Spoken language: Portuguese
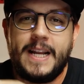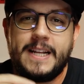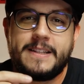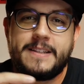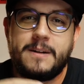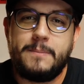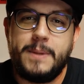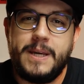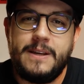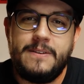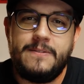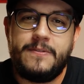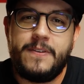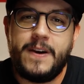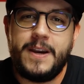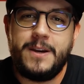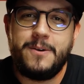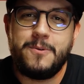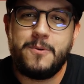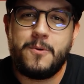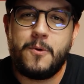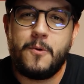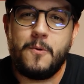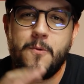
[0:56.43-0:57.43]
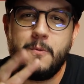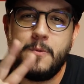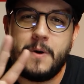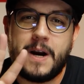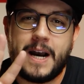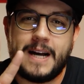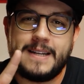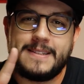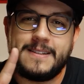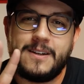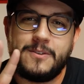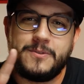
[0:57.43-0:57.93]
Ele também veio com um
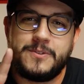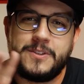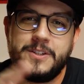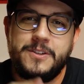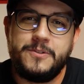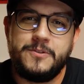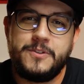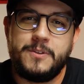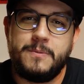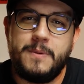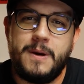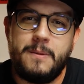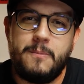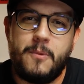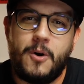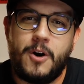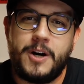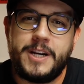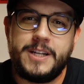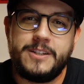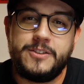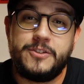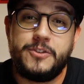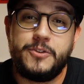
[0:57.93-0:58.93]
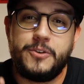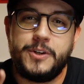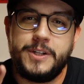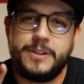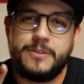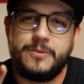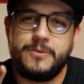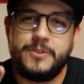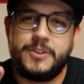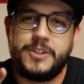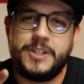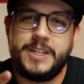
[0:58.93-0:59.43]
casalzinho de memórias de
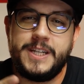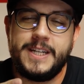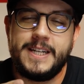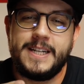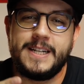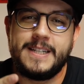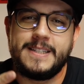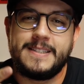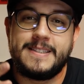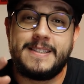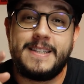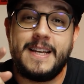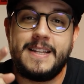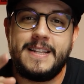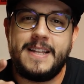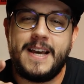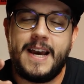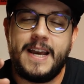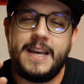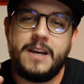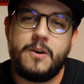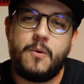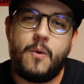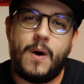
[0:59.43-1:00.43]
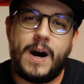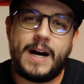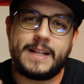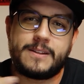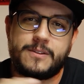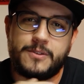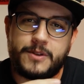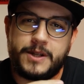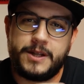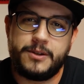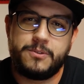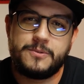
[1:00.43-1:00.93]
8 GB
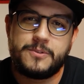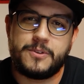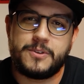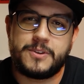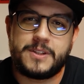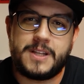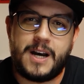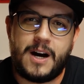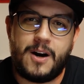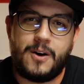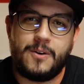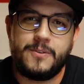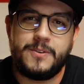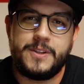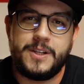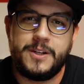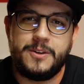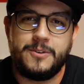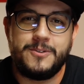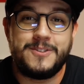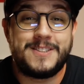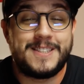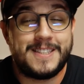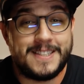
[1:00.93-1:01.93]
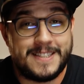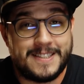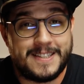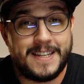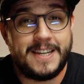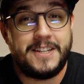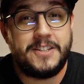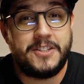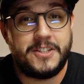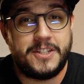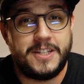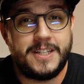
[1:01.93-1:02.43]
DDR4, que no total deu
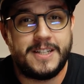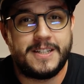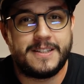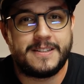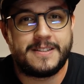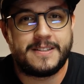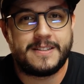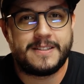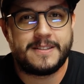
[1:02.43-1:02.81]
16 GB.